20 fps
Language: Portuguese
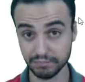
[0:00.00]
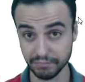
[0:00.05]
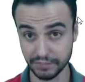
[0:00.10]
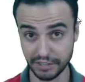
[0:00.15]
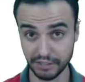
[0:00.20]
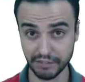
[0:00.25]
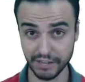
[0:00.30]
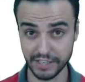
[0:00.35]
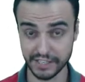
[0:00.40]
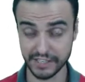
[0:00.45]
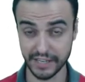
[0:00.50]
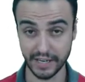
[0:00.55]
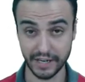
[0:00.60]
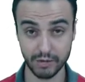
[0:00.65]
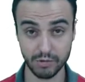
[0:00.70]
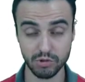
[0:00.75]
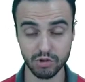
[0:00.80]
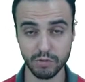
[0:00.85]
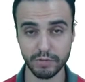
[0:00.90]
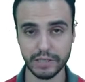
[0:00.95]
que
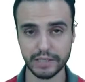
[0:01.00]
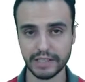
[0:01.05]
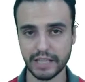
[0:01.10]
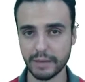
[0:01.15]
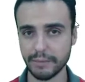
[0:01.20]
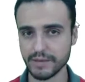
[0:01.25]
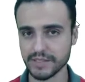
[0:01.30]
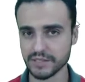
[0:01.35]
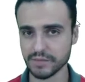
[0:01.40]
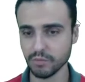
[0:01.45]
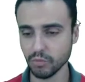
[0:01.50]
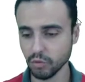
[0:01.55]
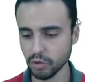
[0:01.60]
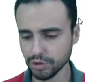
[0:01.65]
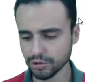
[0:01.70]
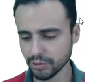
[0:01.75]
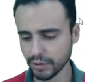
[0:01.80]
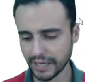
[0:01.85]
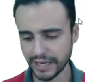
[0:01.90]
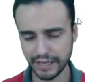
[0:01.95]
versarão sobre temas
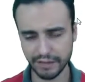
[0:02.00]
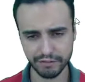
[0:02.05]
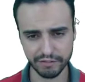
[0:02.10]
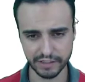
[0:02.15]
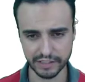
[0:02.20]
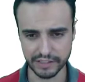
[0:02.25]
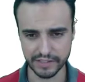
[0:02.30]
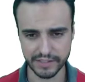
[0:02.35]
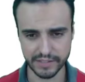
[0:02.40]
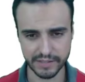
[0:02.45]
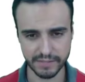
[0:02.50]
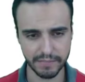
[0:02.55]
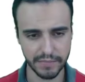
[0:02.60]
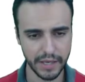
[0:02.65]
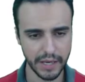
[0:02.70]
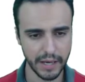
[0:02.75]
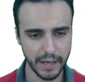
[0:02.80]
muito relevantes.